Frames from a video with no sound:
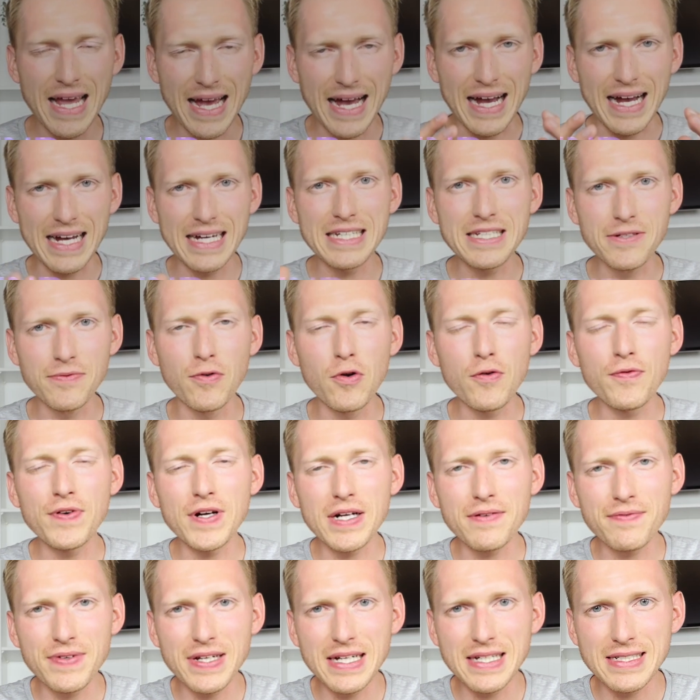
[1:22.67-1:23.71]
Also wo
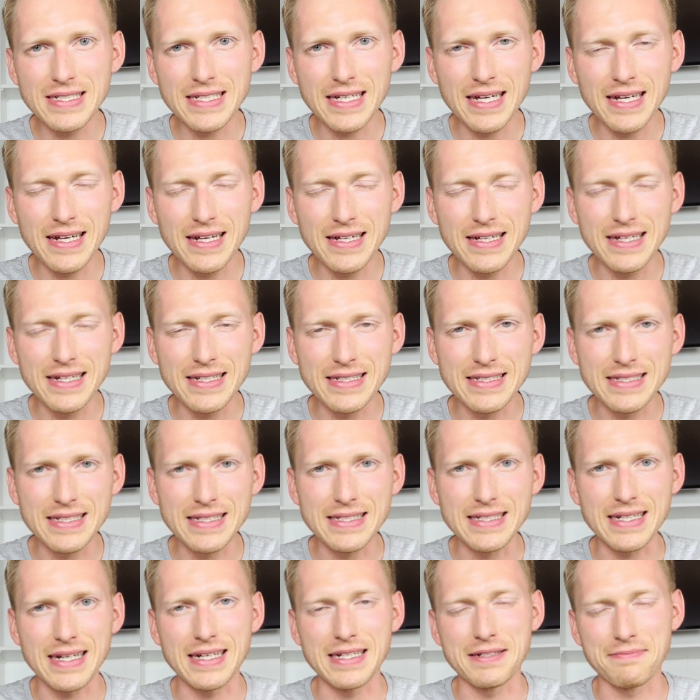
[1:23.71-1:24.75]
fangen wir als
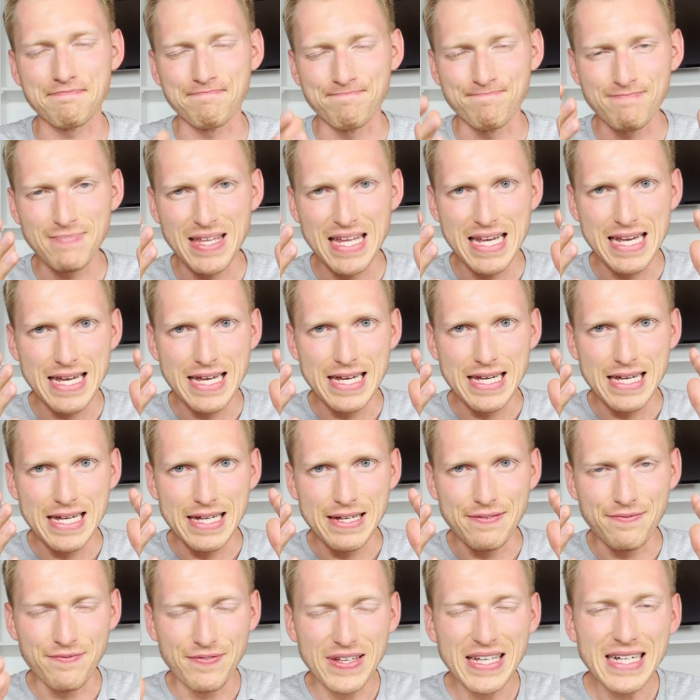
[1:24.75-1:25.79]
allererstes an?
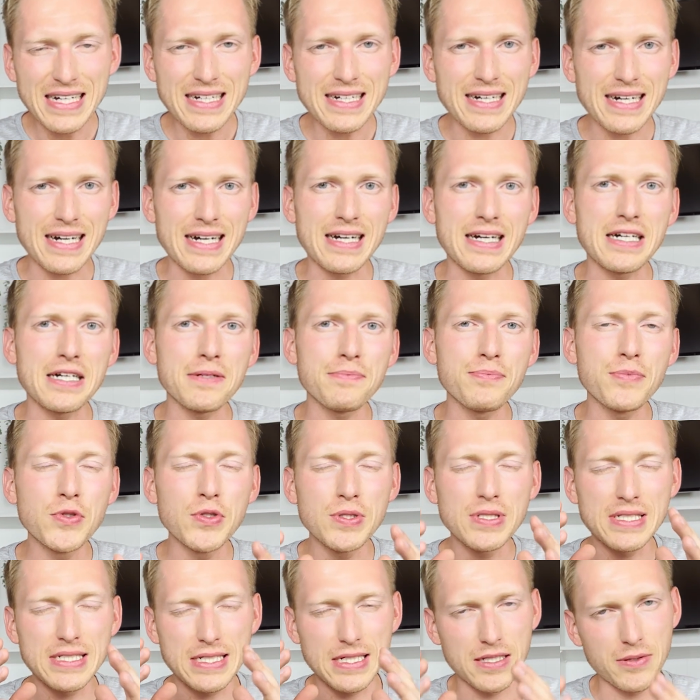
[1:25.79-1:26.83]
Wir haben
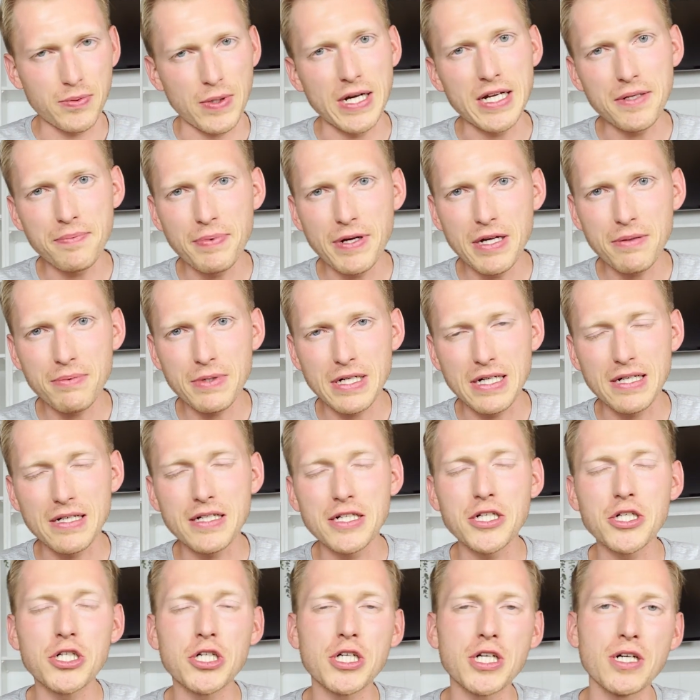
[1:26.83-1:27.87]
uns das White Paper
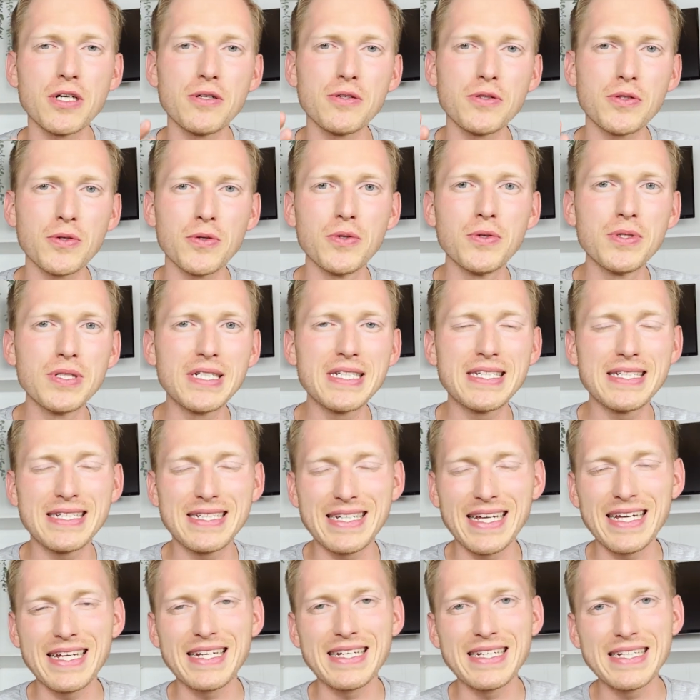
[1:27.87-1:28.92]
angeschaut und
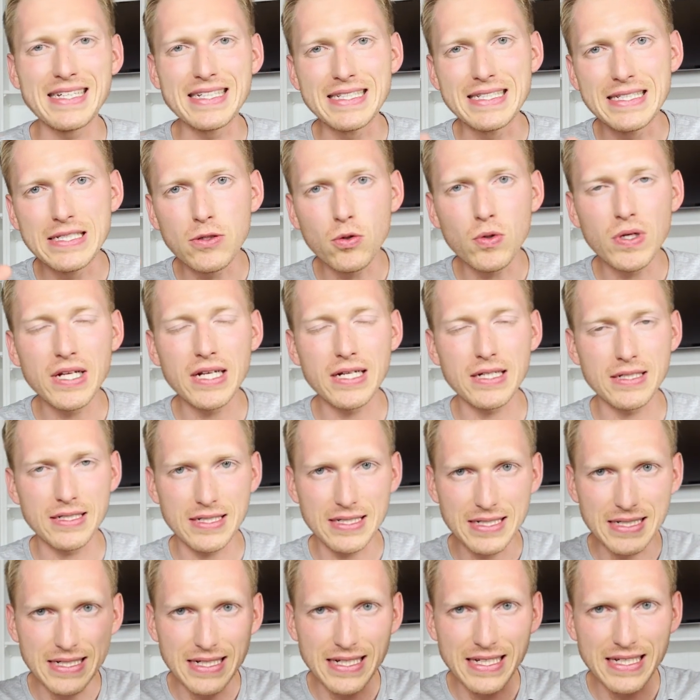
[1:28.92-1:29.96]
den
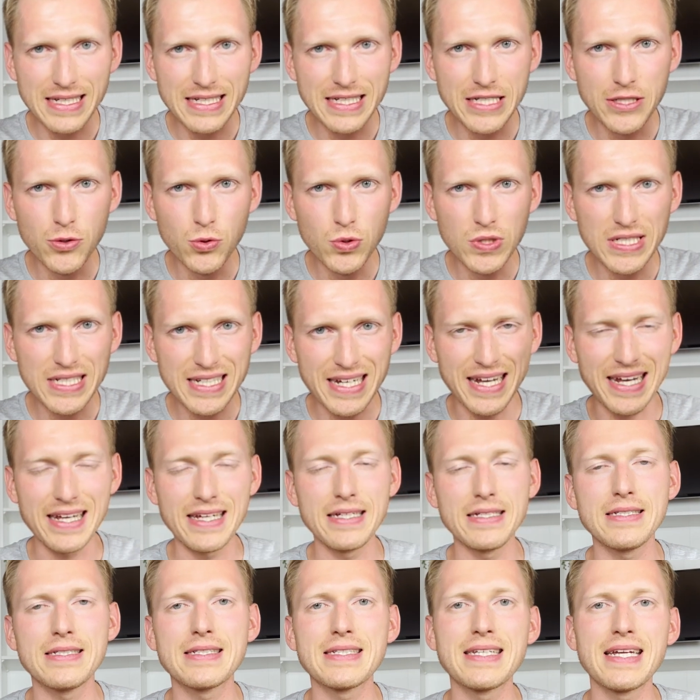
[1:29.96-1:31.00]
sogenannten Use
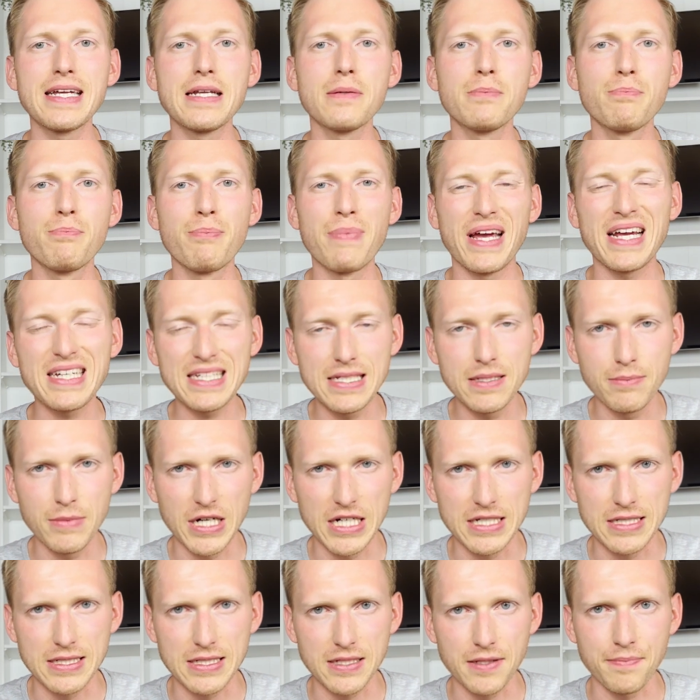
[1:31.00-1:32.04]
Case, den
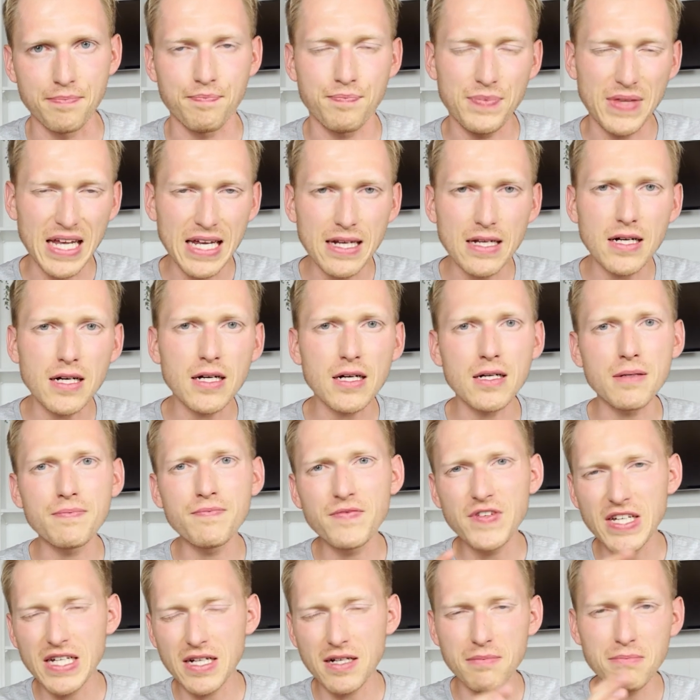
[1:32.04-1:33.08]
Maximizer. Den haben
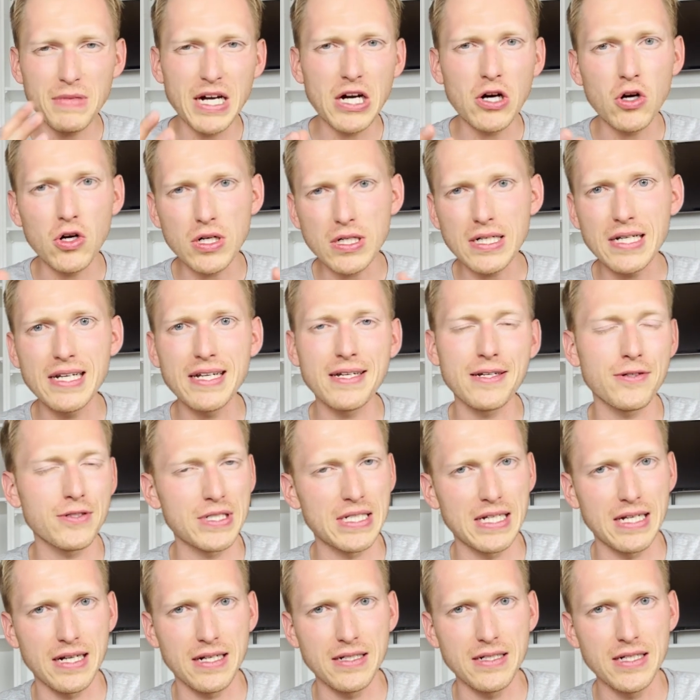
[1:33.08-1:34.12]
wir dann mal ordentlich
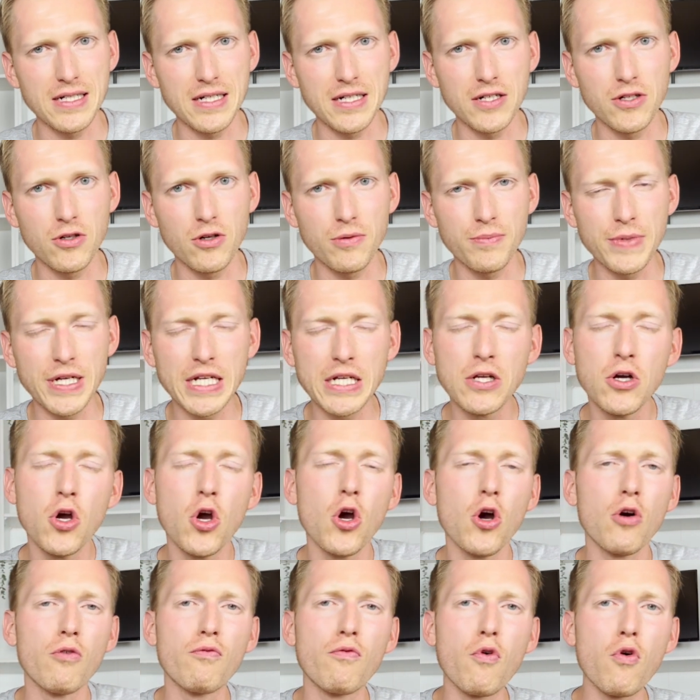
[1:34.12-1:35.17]
auseinandergenommen,
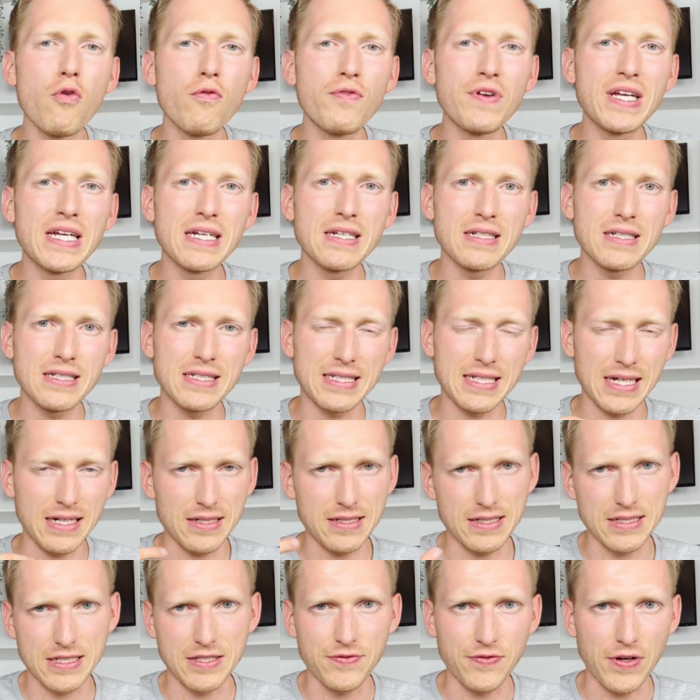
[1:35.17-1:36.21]
wo wir
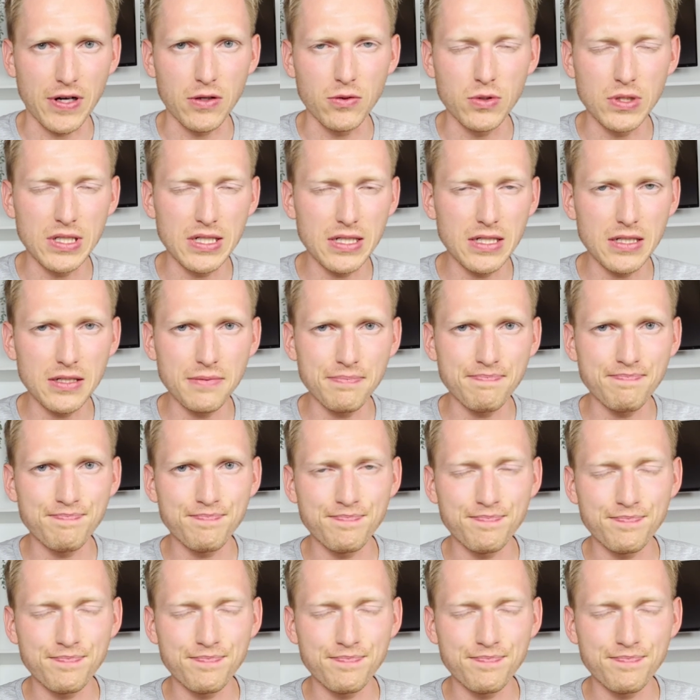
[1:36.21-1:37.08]
seitens Founder